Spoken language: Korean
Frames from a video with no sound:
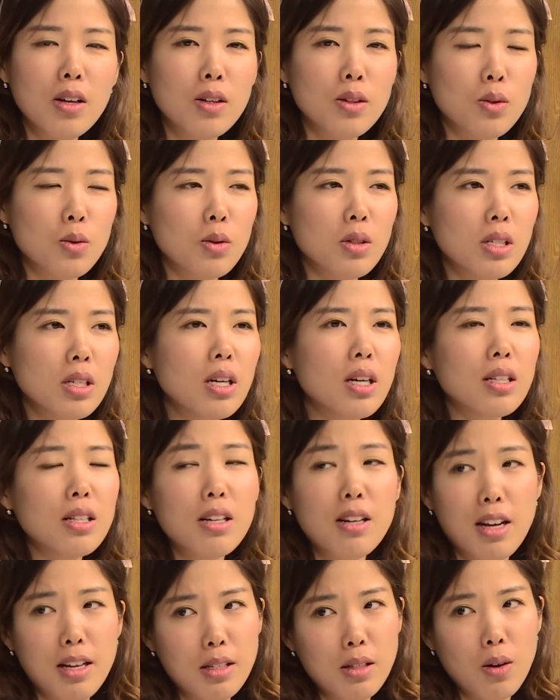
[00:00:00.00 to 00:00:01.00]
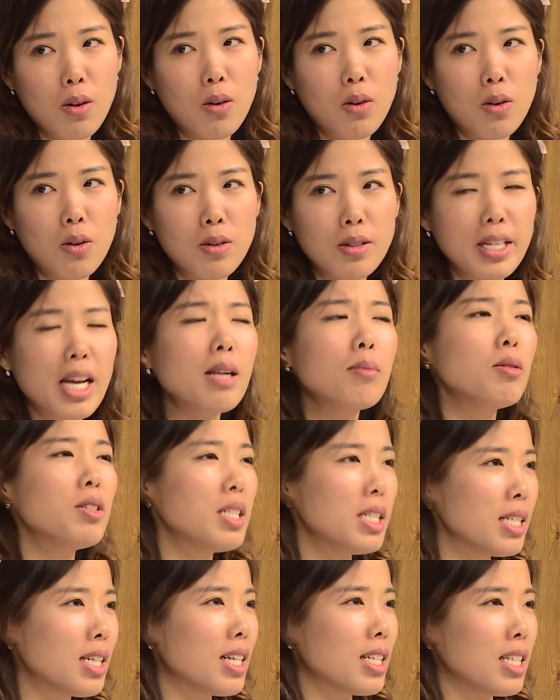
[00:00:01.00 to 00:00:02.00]
또 시간을 내서 짧은
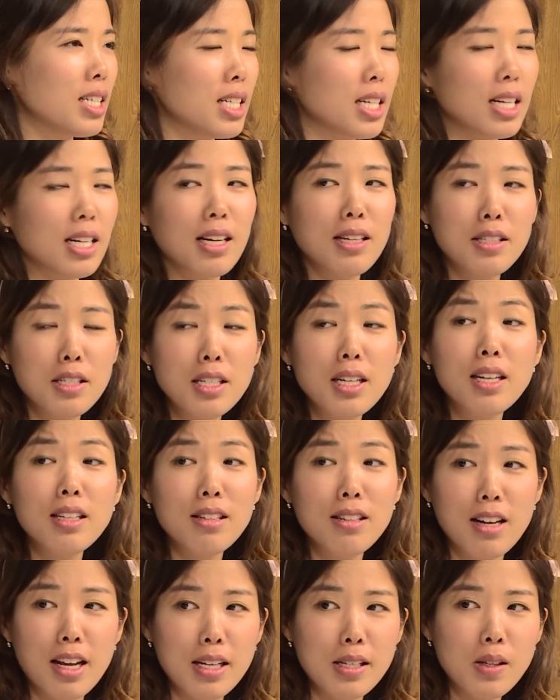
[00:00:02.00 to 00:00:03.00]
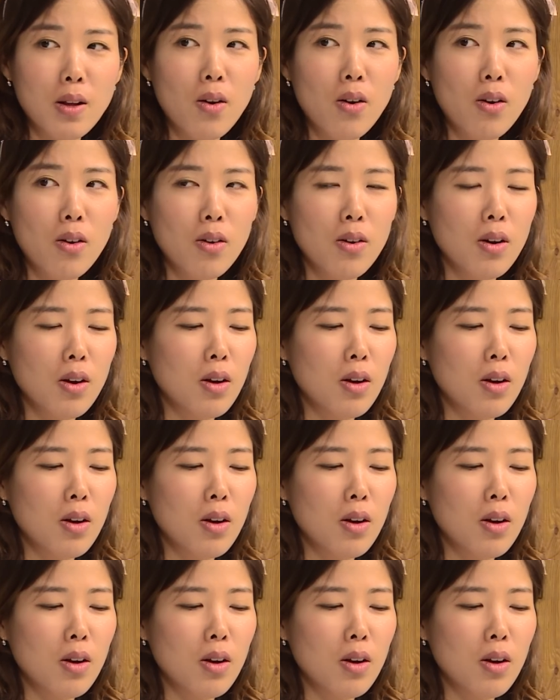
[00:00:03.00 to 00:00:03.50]
시간이니까 시간을 내서